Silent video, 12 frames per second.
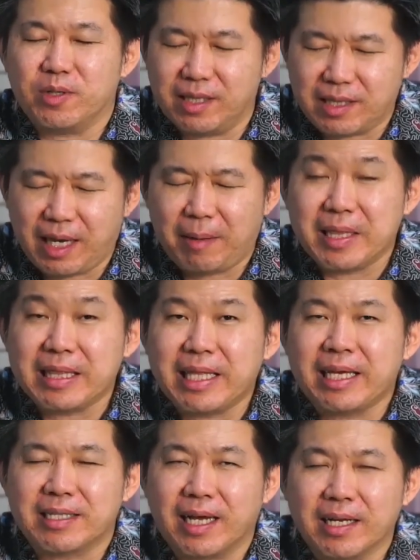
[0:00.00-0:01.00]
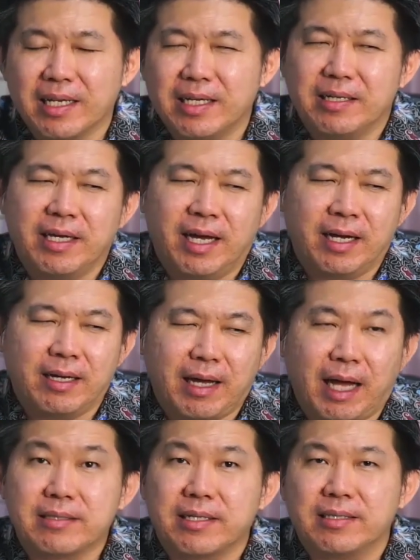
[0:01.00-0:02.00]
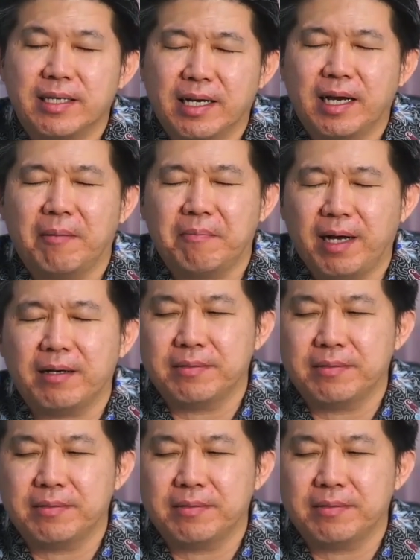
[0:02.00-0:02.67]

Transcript: Kita penting cari yang aksesnya gampang.